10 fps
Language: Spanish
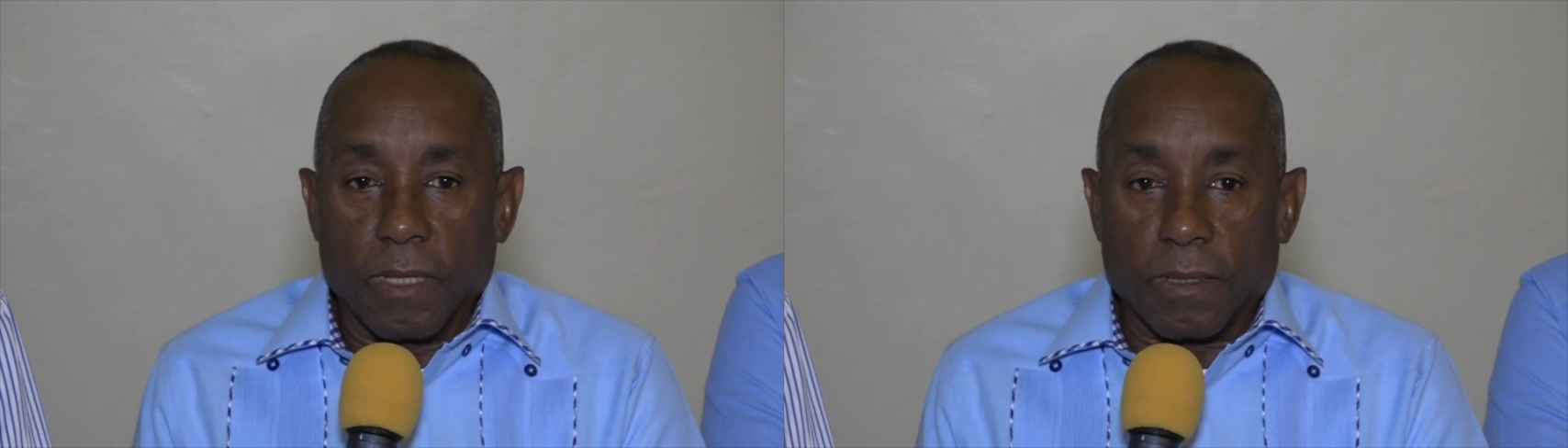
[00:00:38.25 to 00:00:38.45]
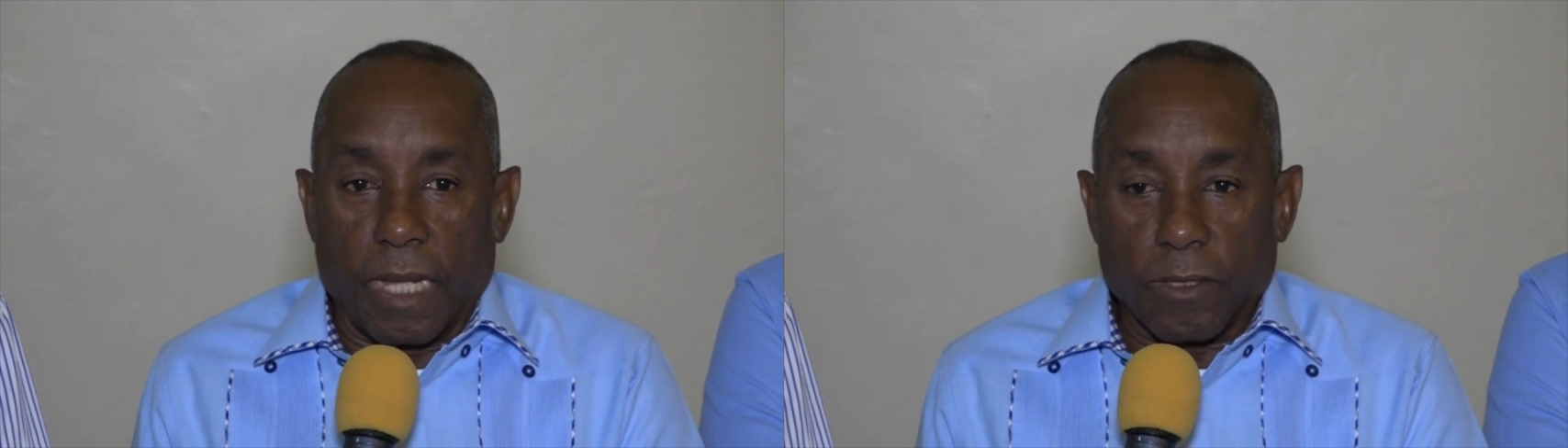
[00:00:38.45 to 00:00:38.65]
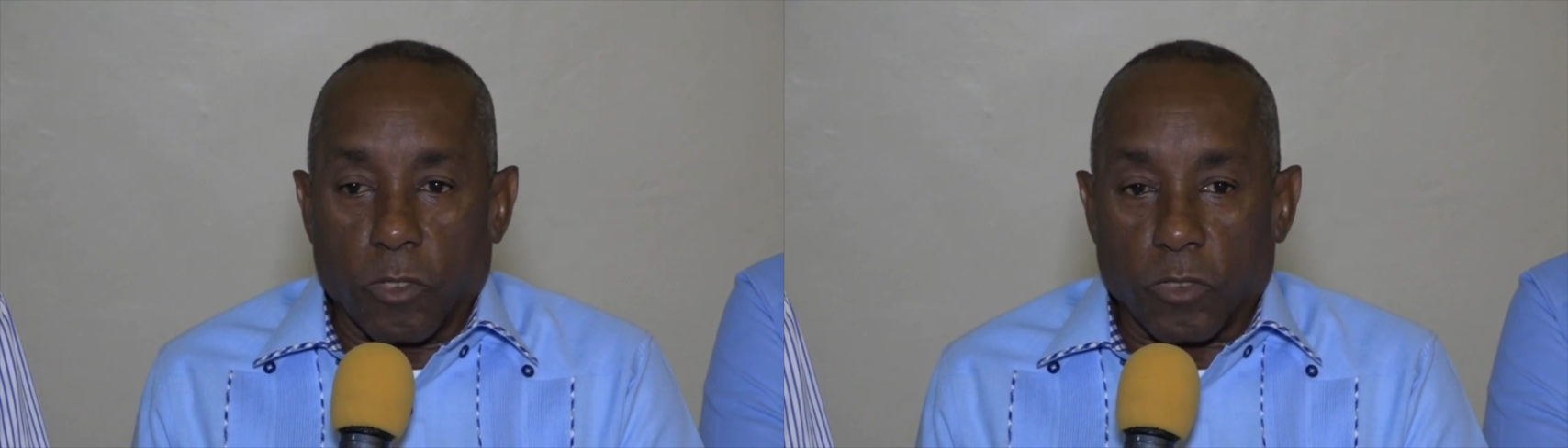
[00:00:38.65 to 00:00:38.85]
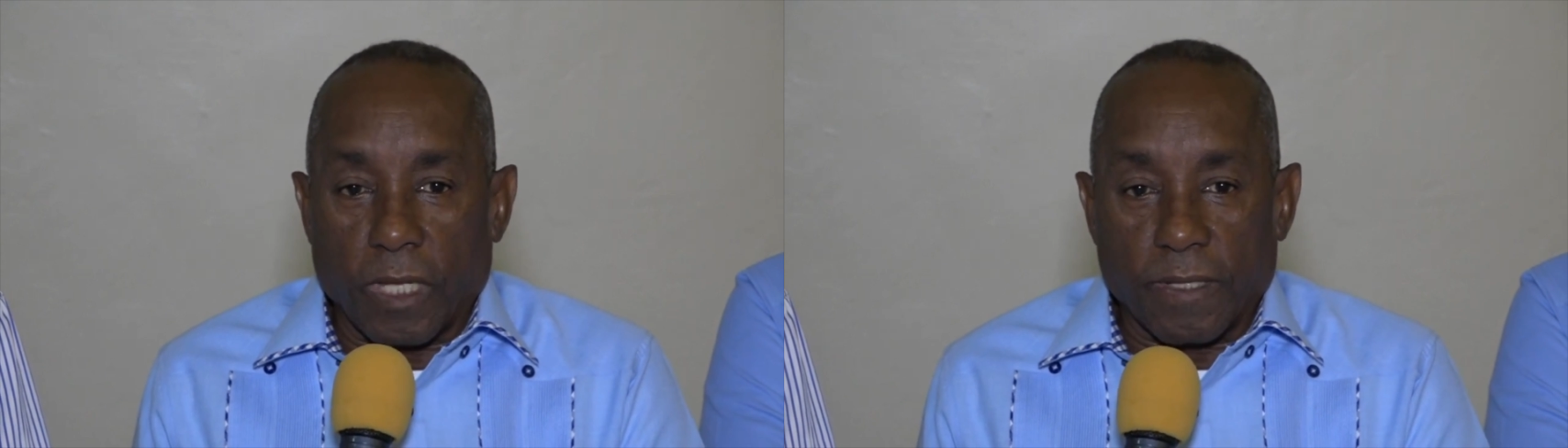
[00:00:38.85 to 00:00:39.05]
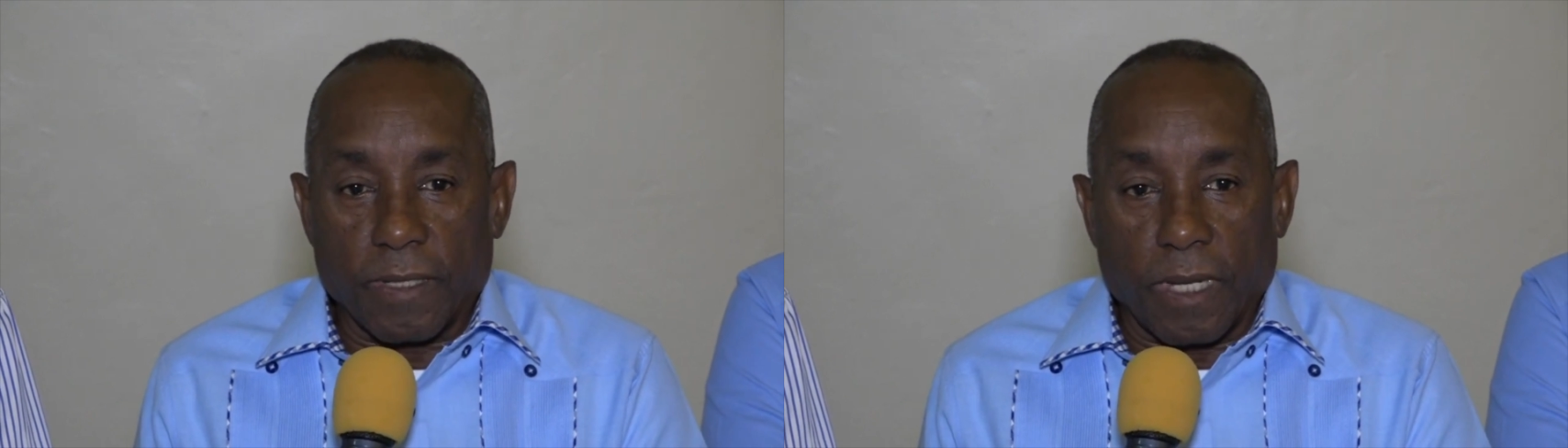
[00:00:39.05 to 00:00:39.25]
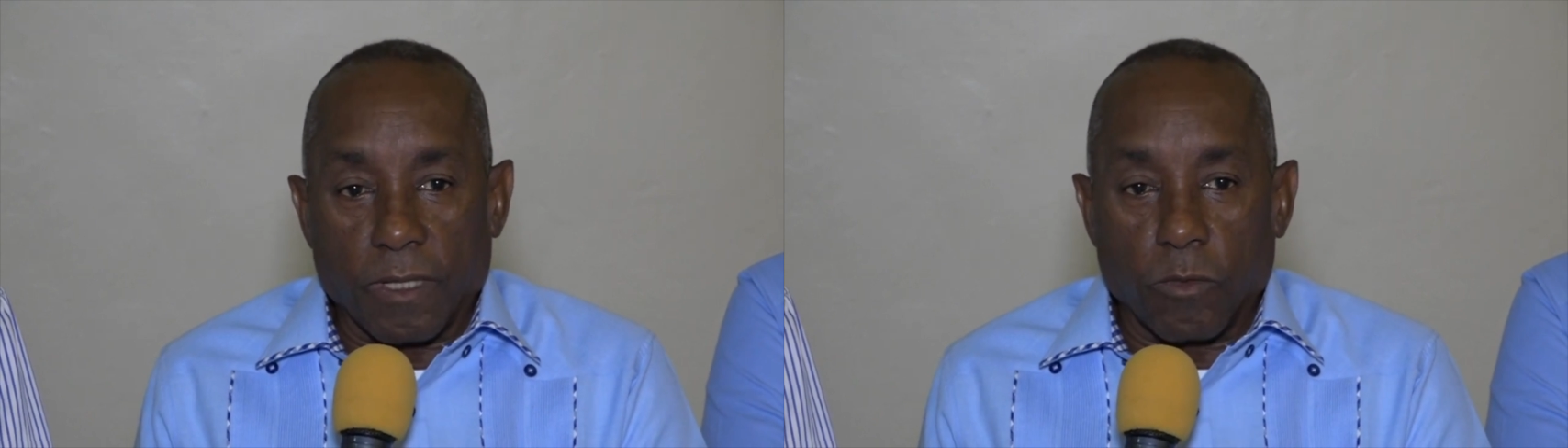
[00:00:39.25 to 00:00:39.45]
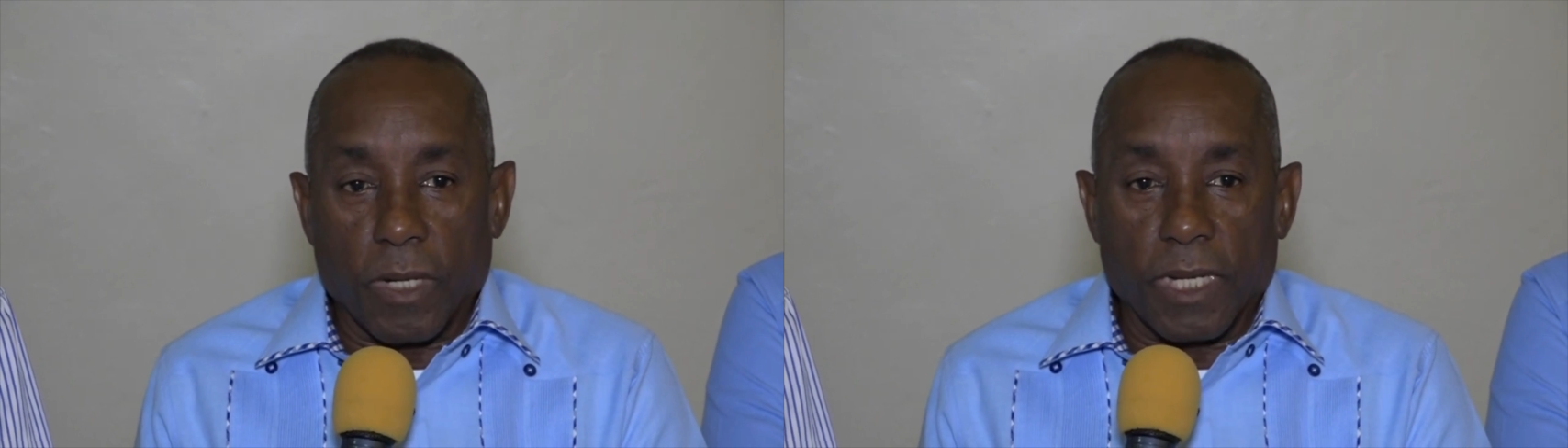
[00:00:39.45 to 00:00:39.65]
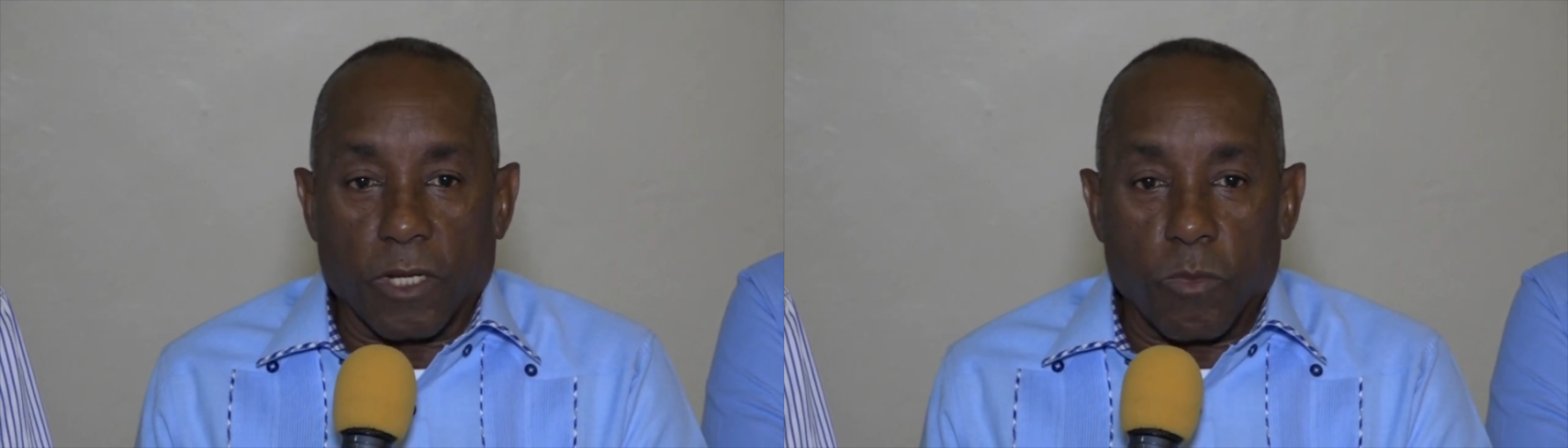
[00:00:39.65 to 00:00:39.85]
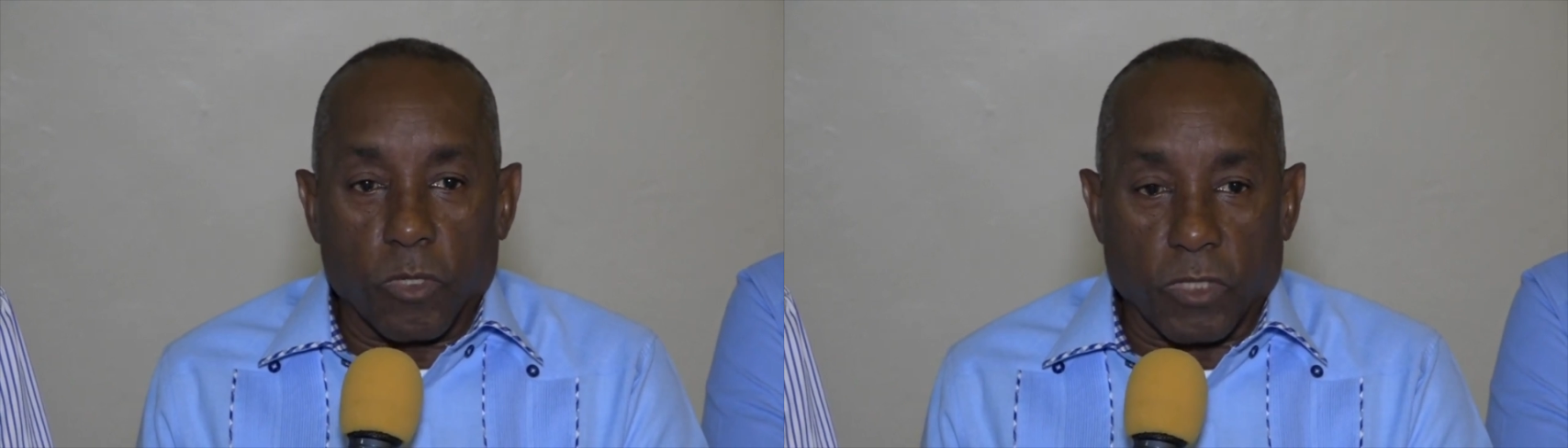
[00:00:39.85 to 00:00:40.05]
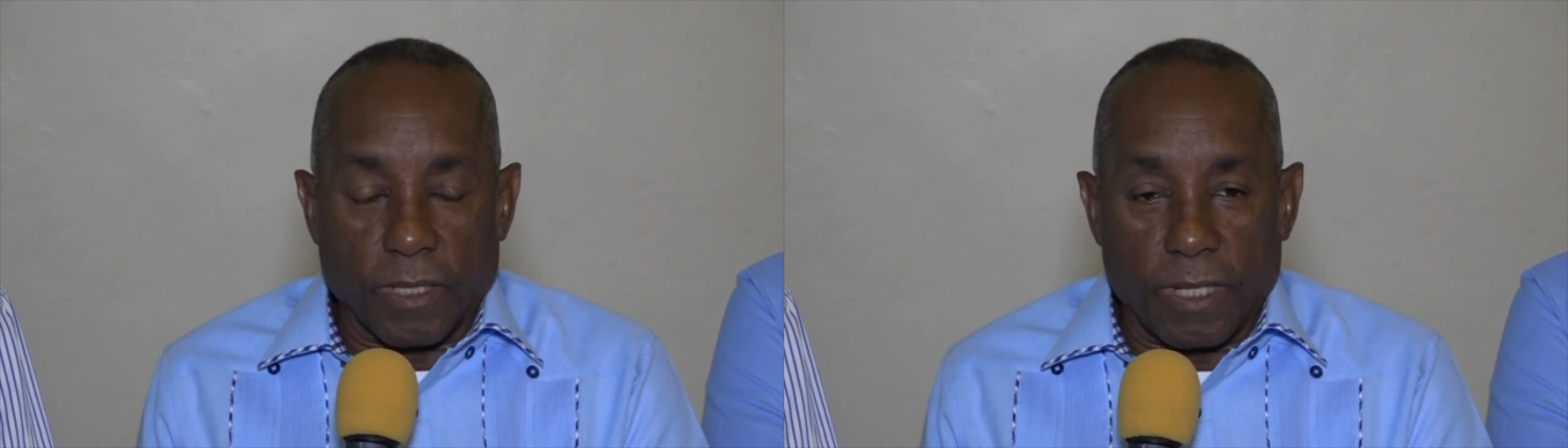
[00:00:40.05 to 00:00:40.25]
tanto los atletas regulares como
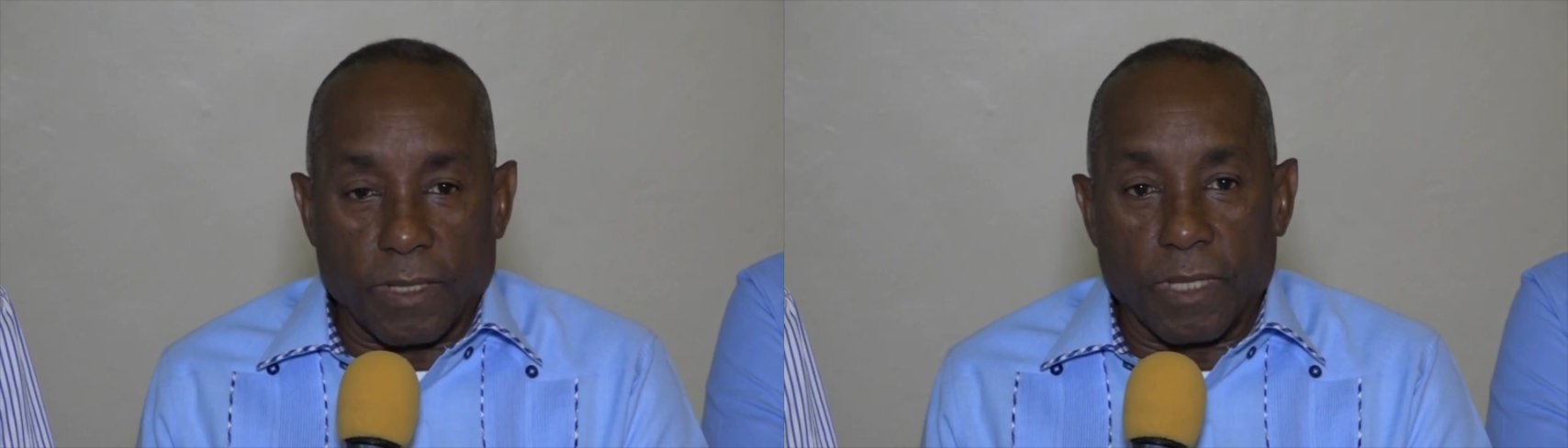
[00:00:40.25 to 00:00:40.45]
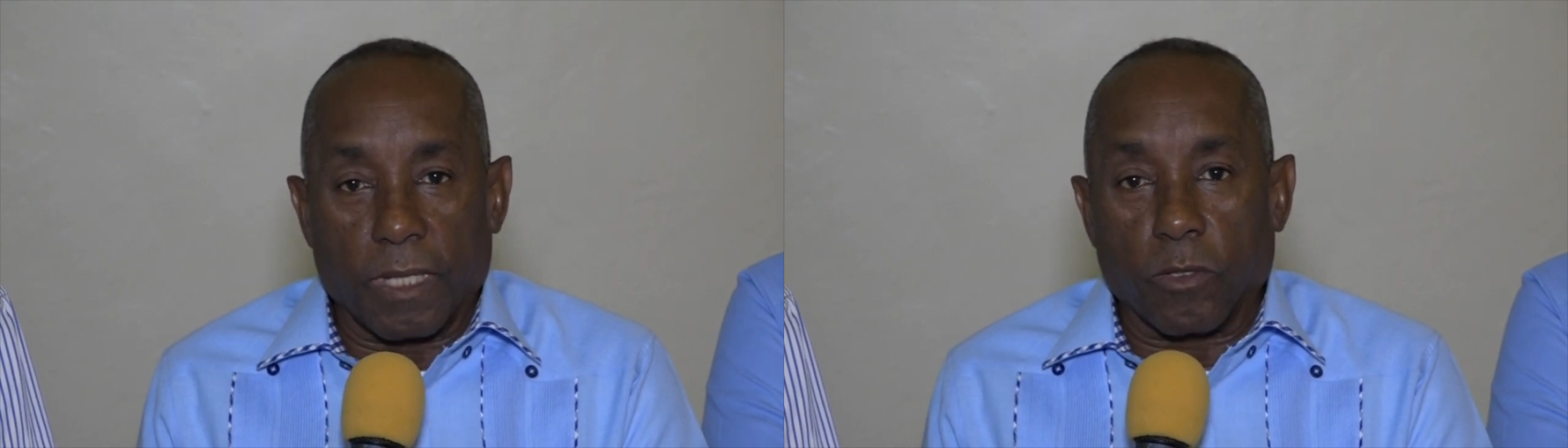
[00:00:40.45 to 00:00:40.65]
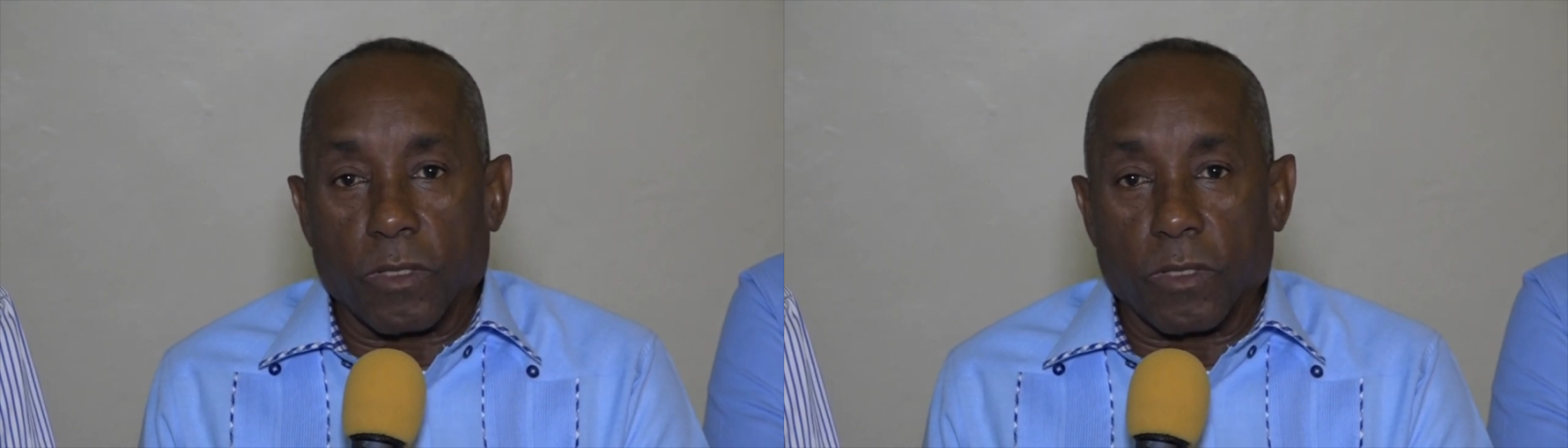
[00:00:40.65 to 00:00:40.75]
los atletas de alto